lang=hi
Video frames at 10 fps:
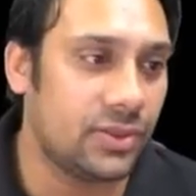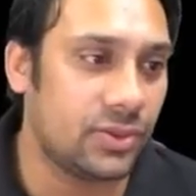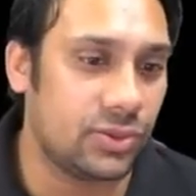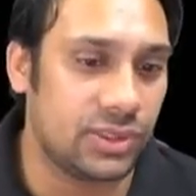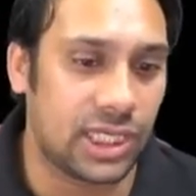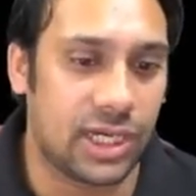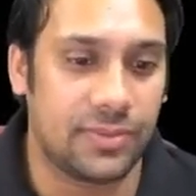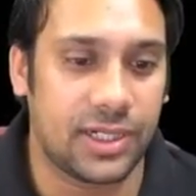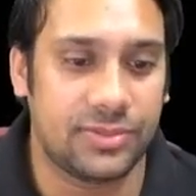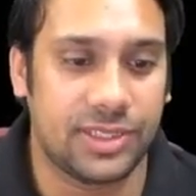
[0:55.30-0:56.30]
तो यहाँ
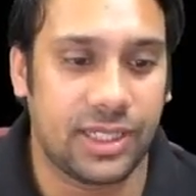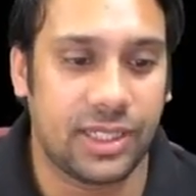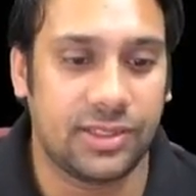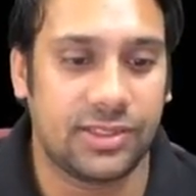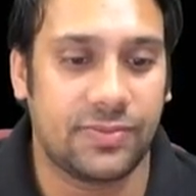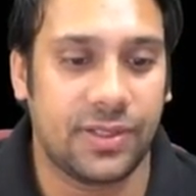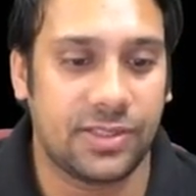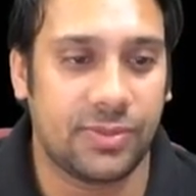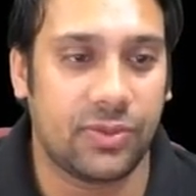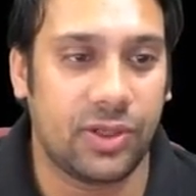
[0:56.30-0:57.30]
पर आप जाएंगे दिस इज़
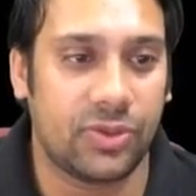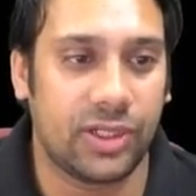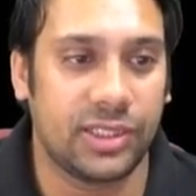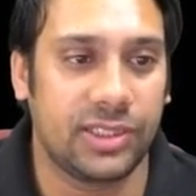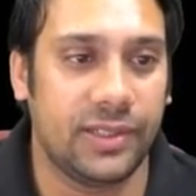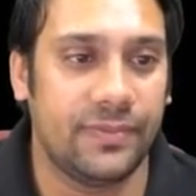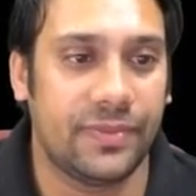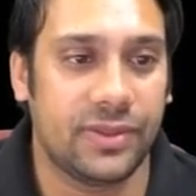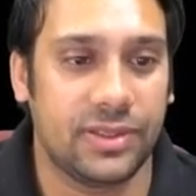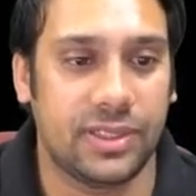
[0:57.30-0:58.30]
पेज नंबर वन ट्वेंटी थ्री
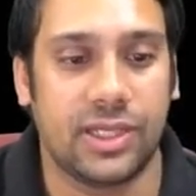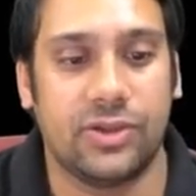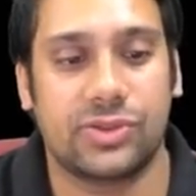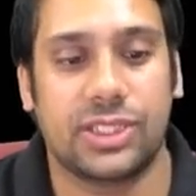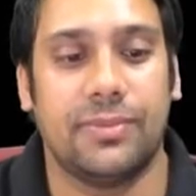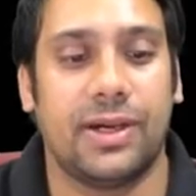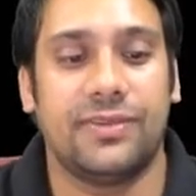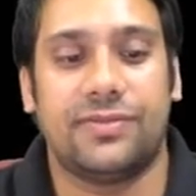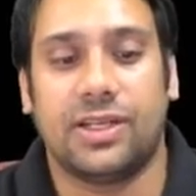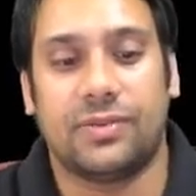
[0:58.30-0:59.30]
ठीक है और उसके
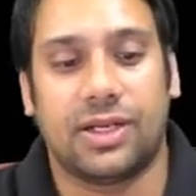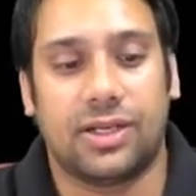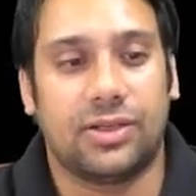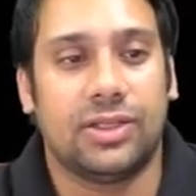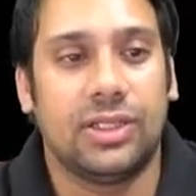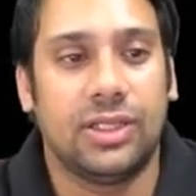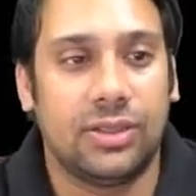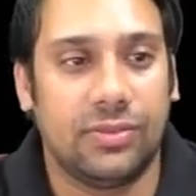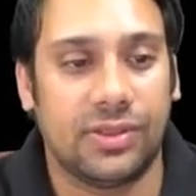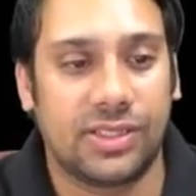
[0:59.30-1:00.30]
बाद फिर हमारा
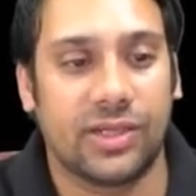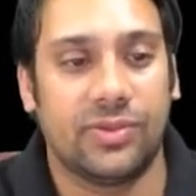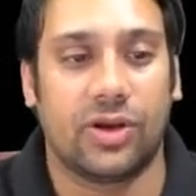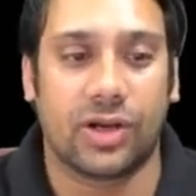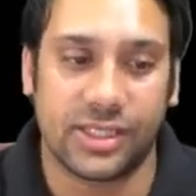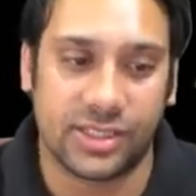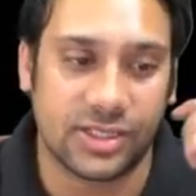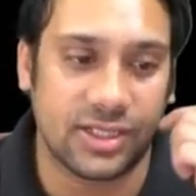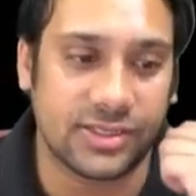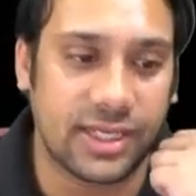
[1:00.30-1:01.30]
बेसिक अबाउट
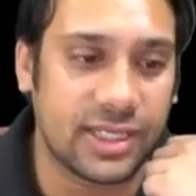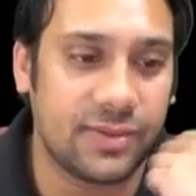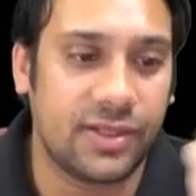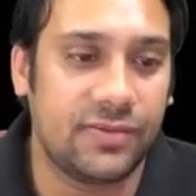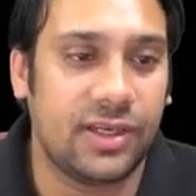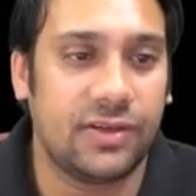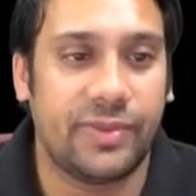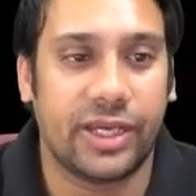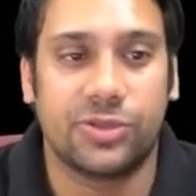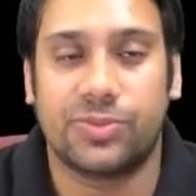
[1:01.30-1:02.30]
ऑर्गेनाइजेशन डिज़ाइन के बाद वी हैव
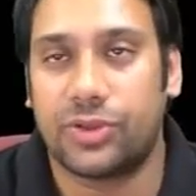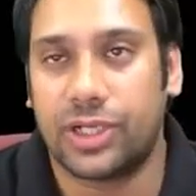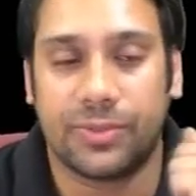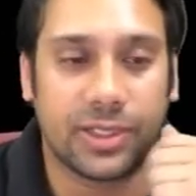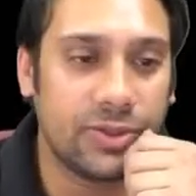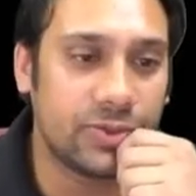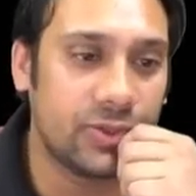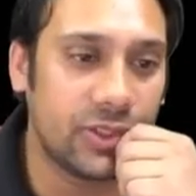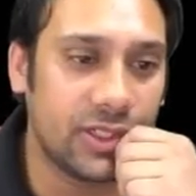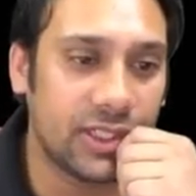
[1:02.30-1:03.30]
माइक्रो प्रोग्राम्ड
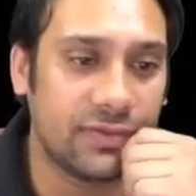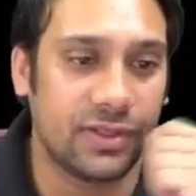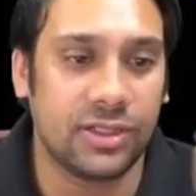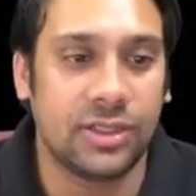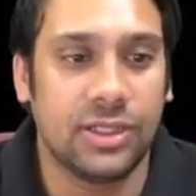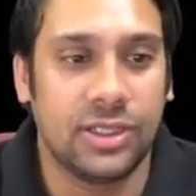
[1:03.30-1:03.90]
कंट्रोल यूनिट इवन